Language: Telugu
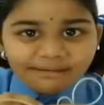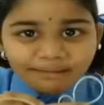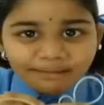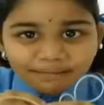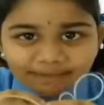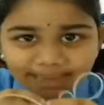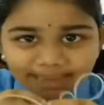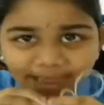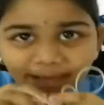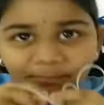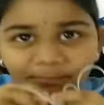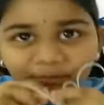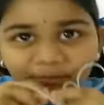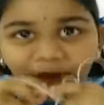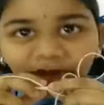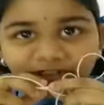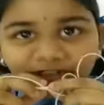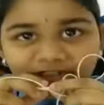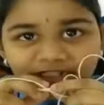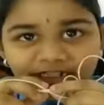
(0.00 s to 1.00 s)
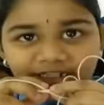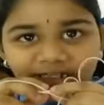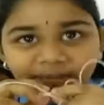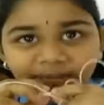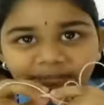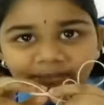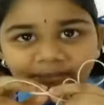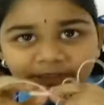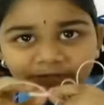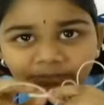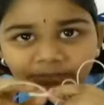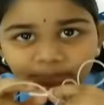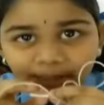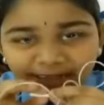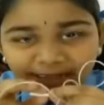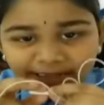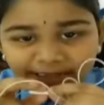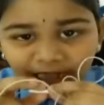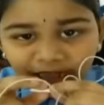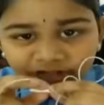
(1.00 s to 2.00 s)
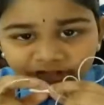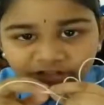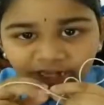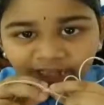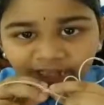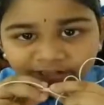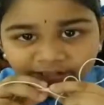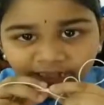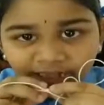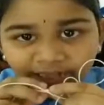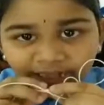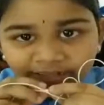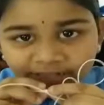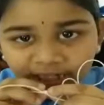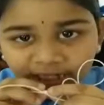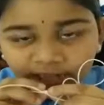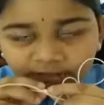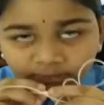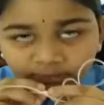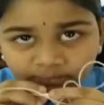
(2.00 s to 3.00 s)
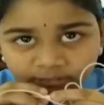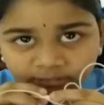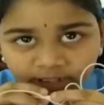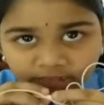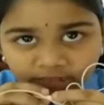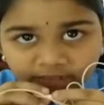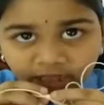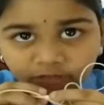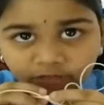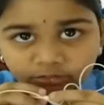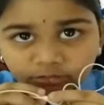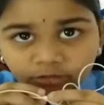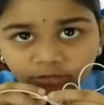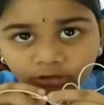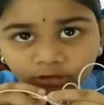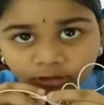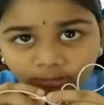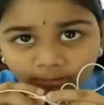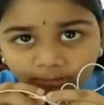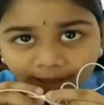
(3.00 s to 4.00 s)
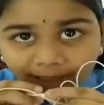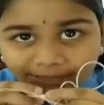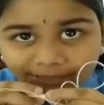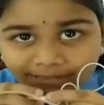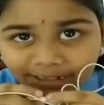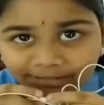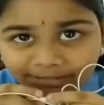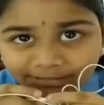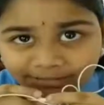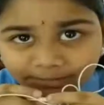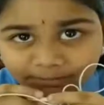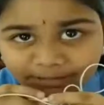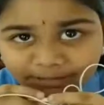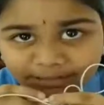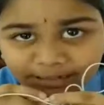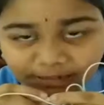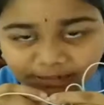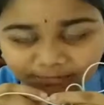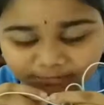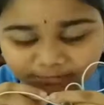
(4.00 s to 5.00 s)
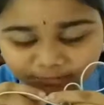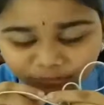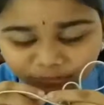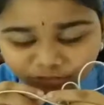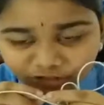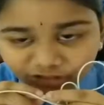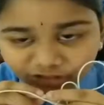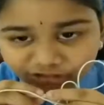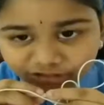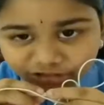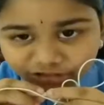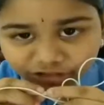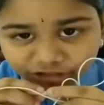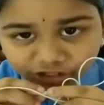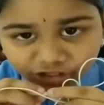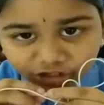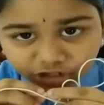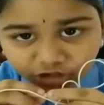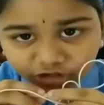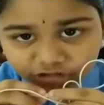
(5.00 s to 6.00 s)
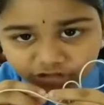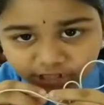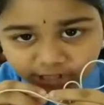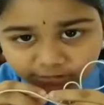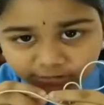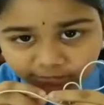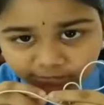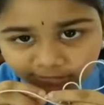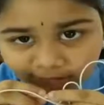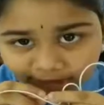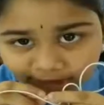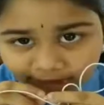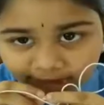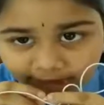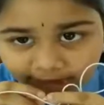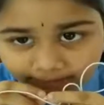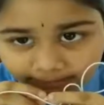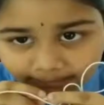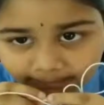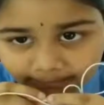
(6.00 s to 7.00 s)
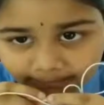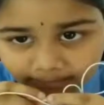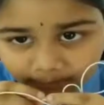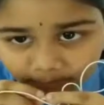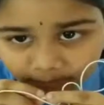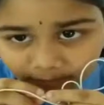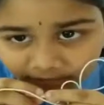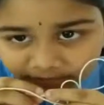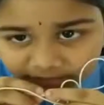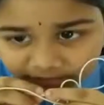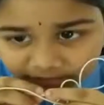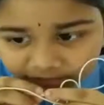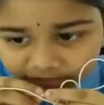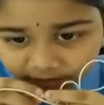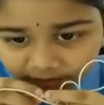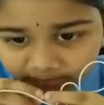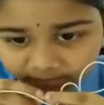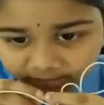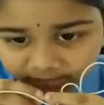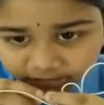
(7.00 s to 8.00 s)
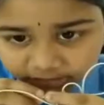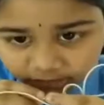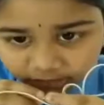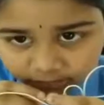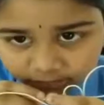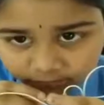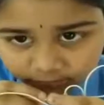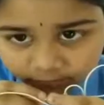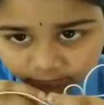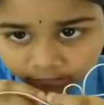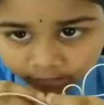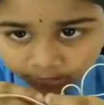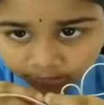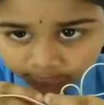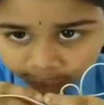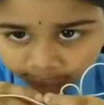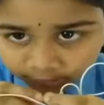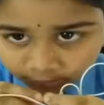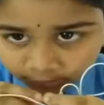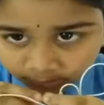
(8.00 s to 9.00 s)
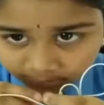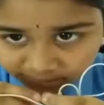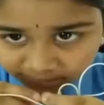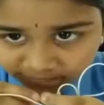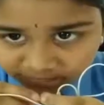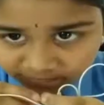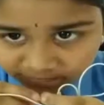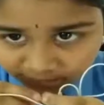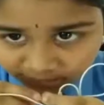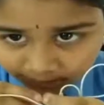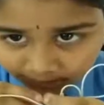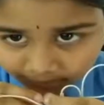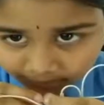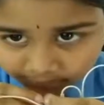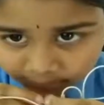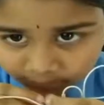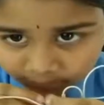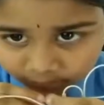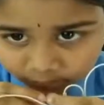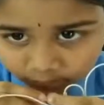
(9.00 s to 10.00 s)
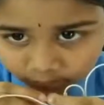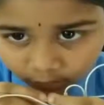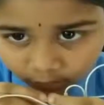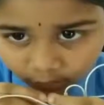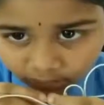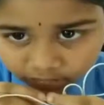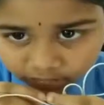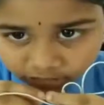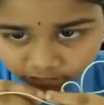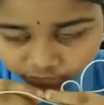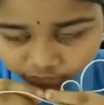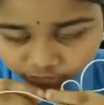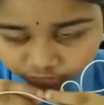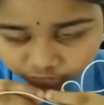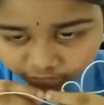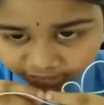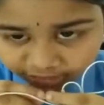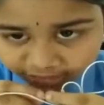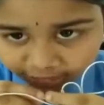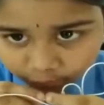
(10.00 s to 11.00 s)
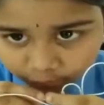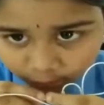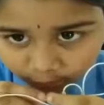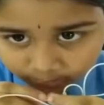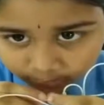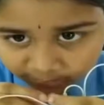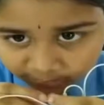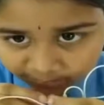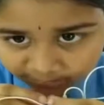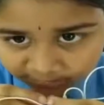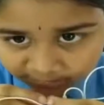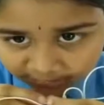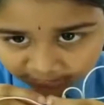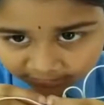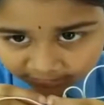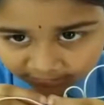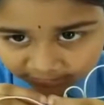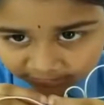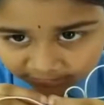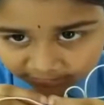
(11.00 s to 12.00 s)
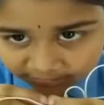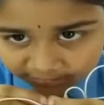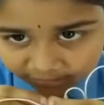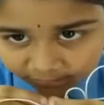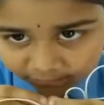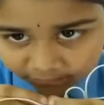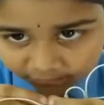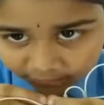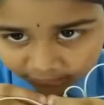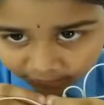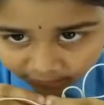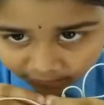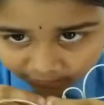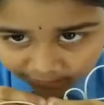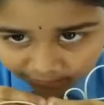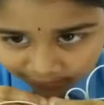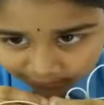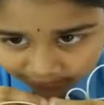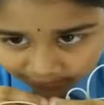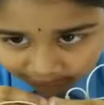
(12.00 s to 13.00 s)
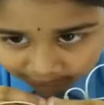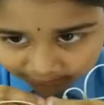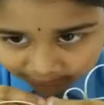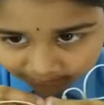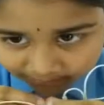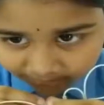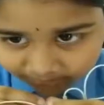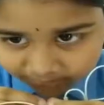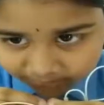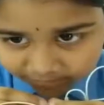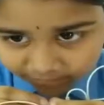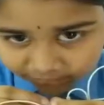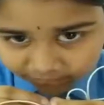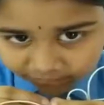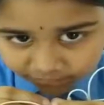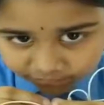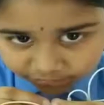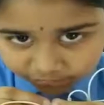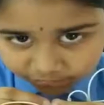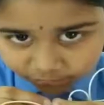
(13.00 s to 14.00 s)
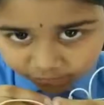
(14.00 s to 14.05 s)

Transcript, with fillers: పిఎం మోదీ మీరు మా రాజ్యానికి జ్ఞానం చేశారు మాలాంటి పిల్లల ఫ్యూచర్ని చేరగొట్టారు ఏపీ మిమ్మల్ని క్షమించరు మీరు మంచి కంపెనీలు కాలేజ్కి ఇంకా జాబ్ ఇస్తారని అన్నారు కానీ అవేం చేయలేదు